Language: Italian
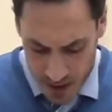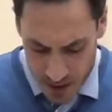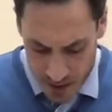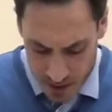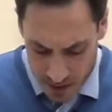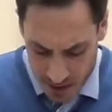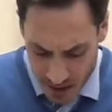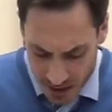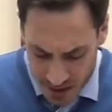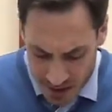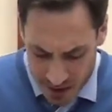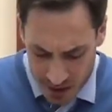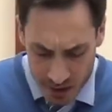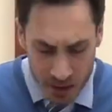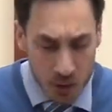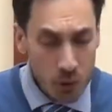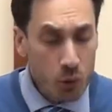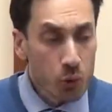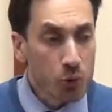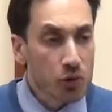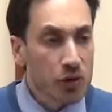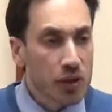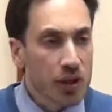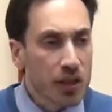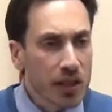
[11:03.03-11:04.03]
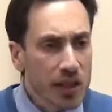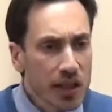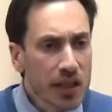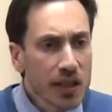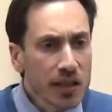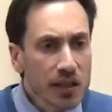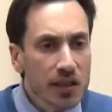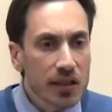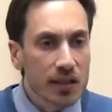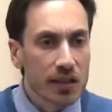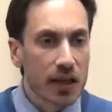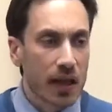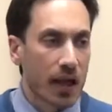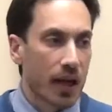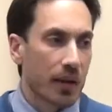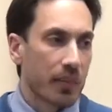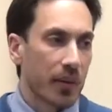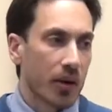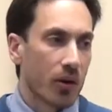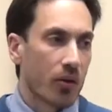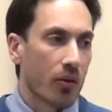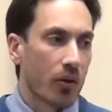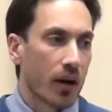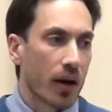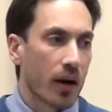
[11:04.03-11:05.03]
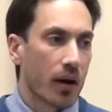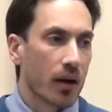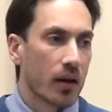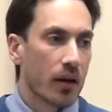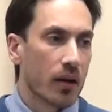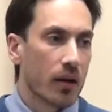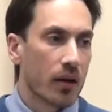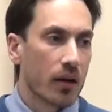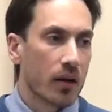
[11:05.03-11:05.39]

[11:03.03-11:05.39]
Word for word: di essere nutriti dalla parola.